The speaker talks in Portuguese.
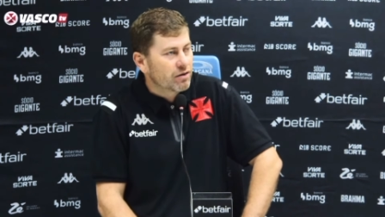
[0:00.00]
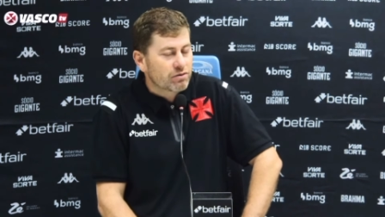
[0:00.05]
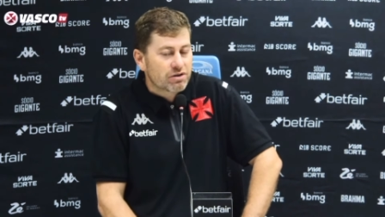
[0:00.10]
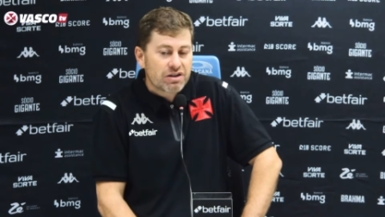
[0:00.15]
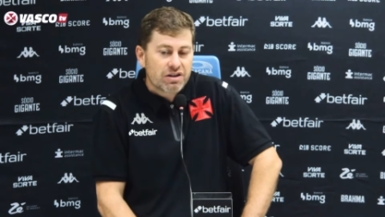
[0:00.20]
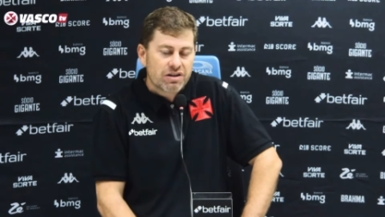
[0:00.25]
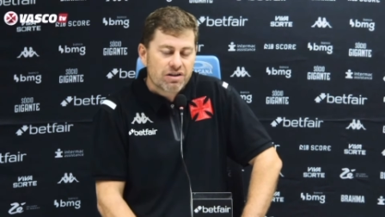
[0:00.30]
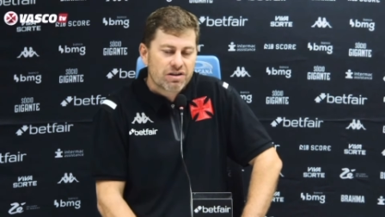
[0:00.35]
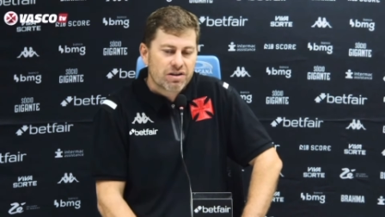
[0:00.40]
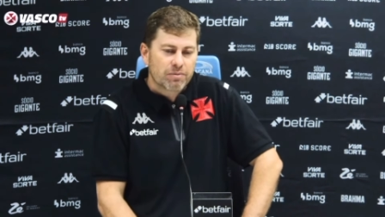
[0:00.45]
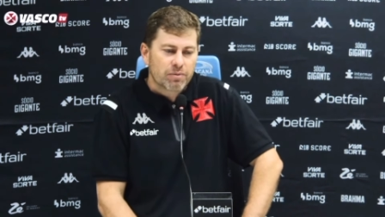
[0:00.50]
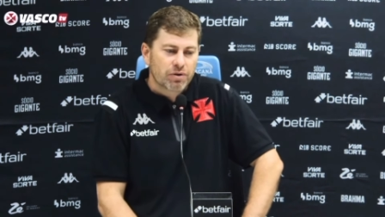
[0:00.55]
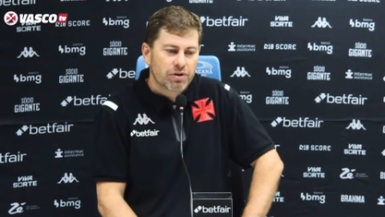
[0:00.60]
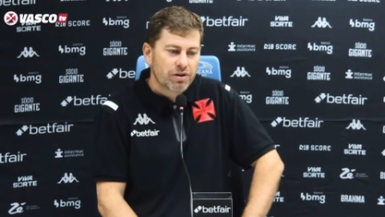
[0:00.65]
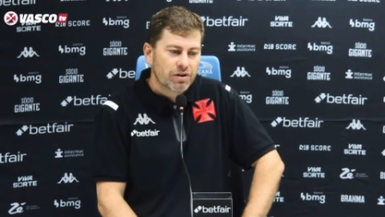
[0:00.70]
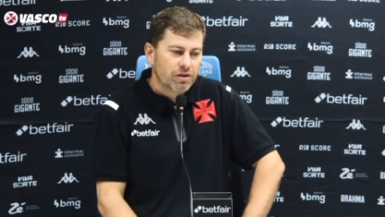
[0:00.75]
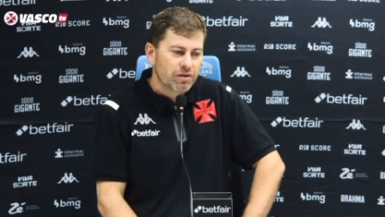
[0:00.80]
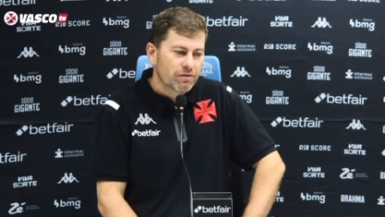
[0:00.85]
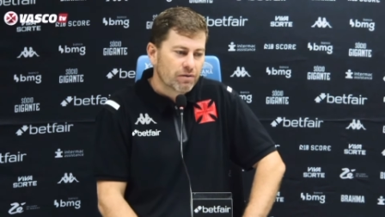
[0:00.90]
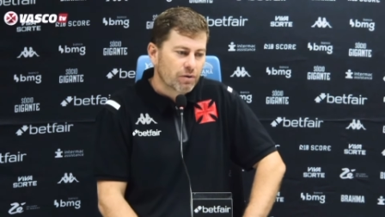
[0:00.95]
altíssimo
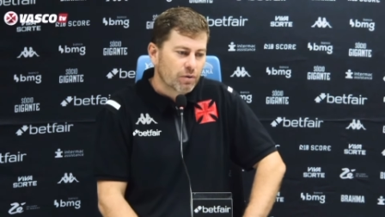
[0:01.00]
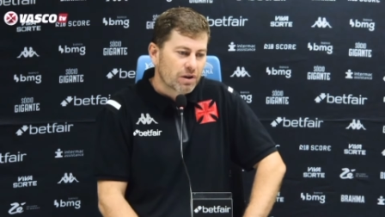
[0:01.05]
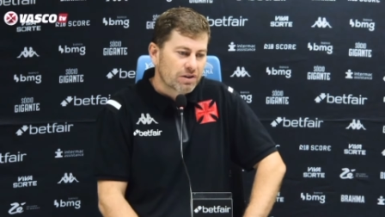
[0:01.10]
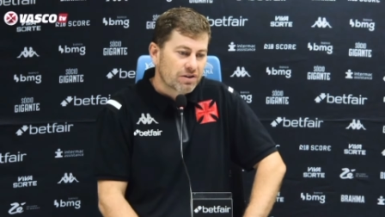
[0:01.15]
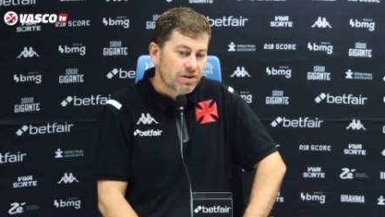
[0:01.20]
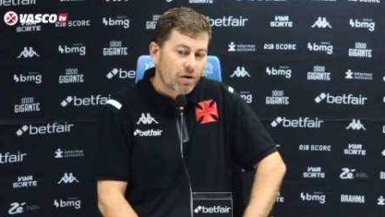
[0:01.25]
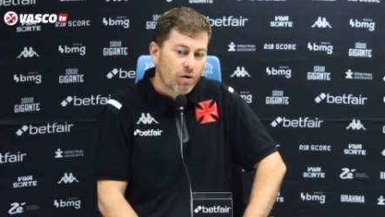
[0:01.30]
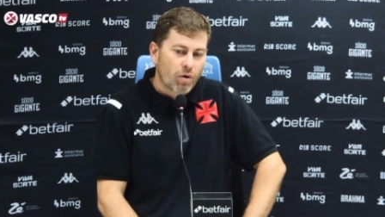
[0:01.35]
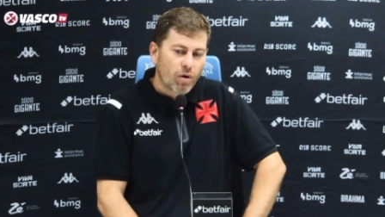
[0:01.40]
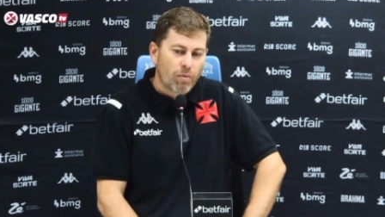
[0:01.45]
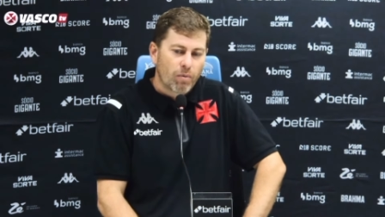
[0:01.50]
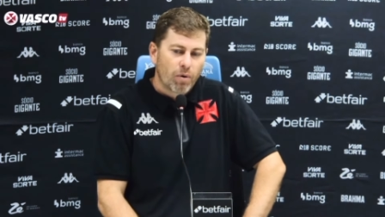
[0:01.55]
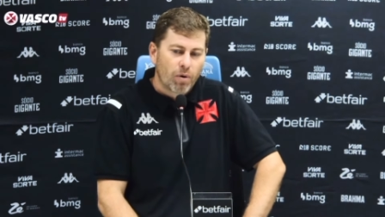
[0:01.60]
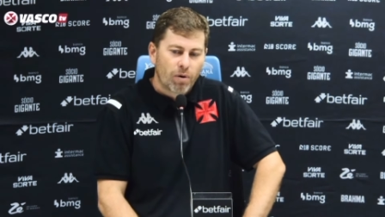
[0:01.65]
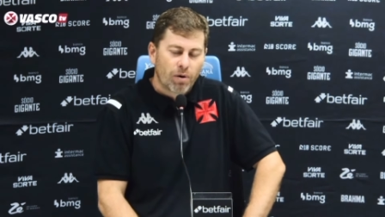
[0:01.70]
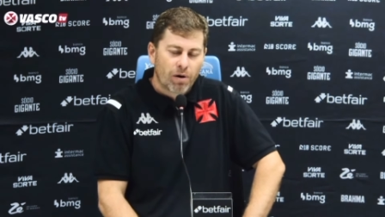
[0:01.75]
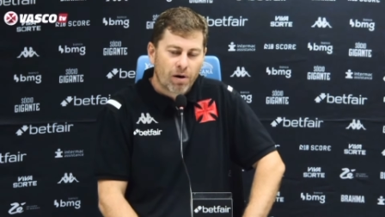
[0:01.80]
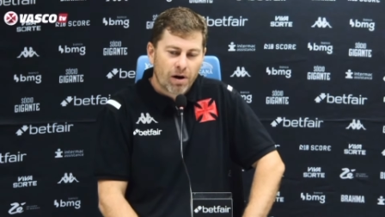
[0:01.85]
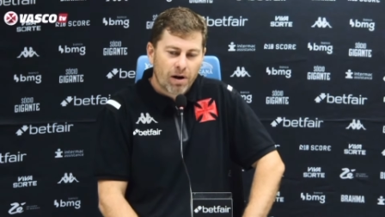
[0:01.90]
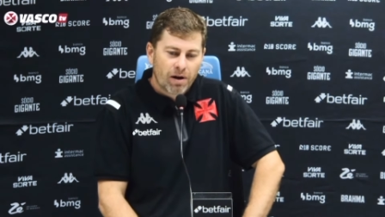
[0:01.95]
nível, assim
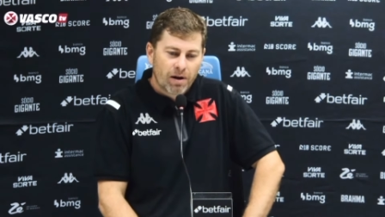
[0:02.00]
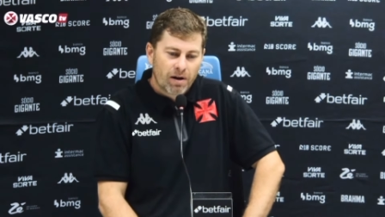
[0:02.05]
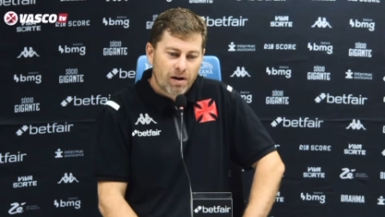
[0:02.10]
como